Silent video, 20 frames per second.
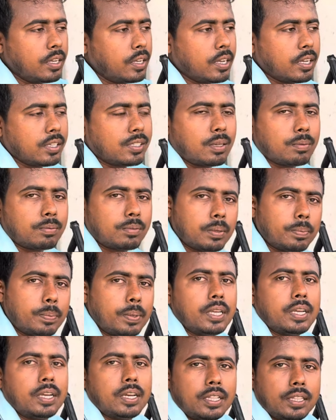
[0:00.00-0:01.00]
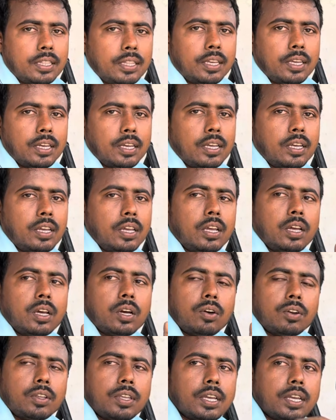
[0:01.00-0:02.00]
ये सबसे बड़ी गलती है
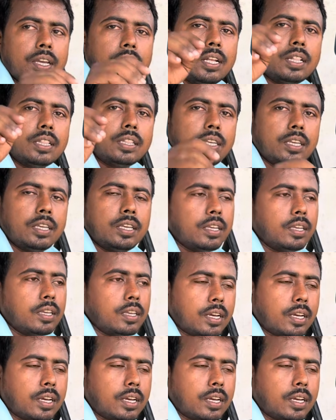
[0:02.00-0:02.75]
और ये गलती